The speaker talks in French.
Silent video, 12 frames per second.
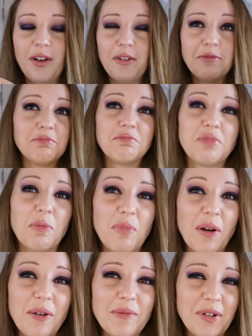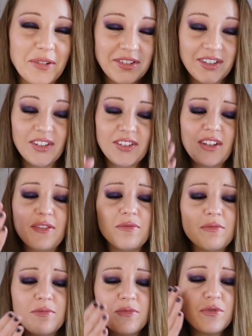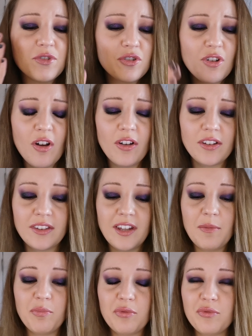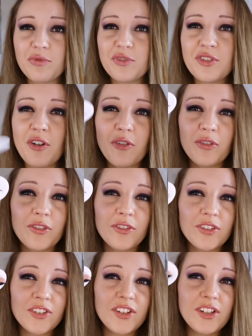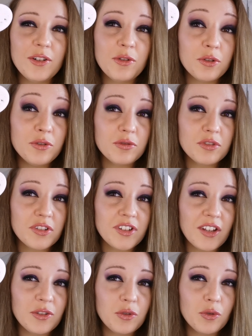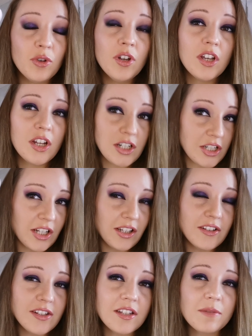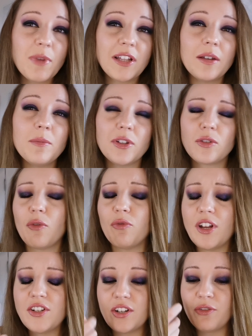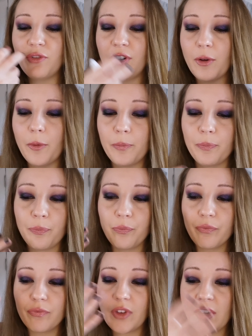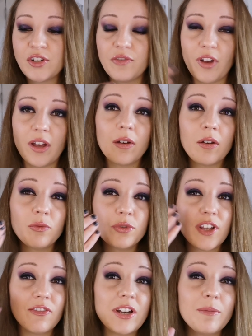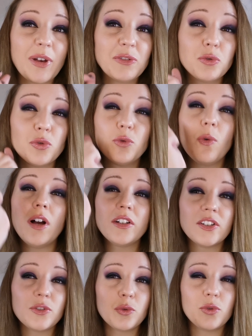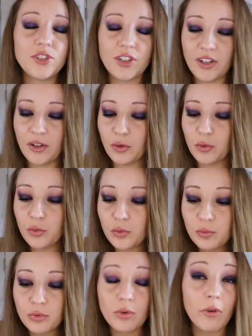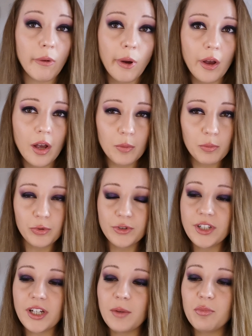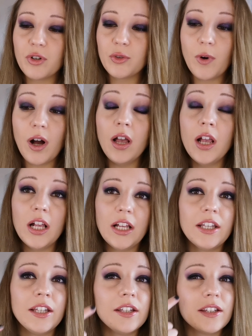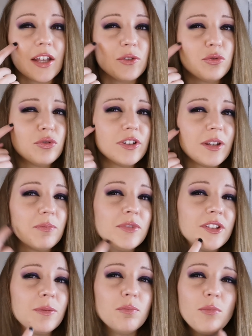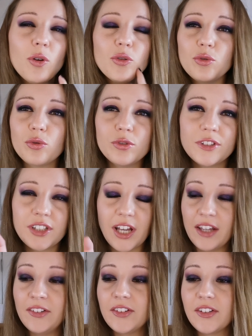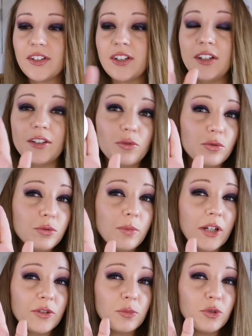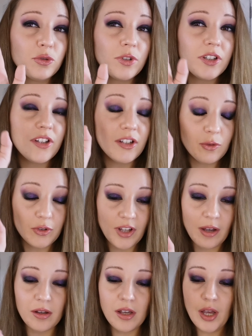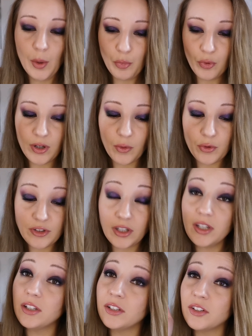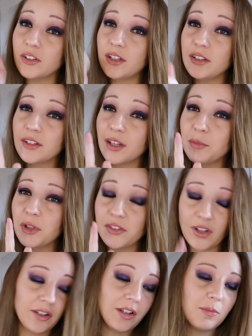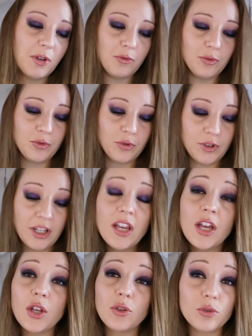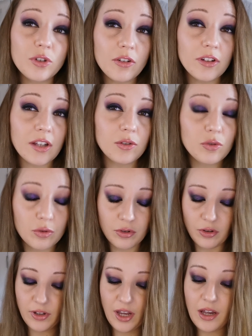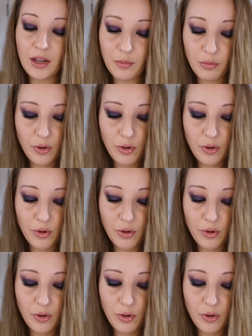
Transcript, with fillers: je sais pas comment dire, c'est une sorte d'éponge en silicone, donc il y en a deux. J'ai testé ce matin parce qu'en fait j'ai fait, euh, j'ai fait un, vous savez les masques noirs qui se retirent d'un seul coup pour, euh, pour retirer les points noirs, et il y a toujours des petits morceaux qui restent, et du coup bah, je me suis aidée de ça pour les retirer, et c'était très bien, ça a très bien fonctionné. Donc il y en a deux, il y en a un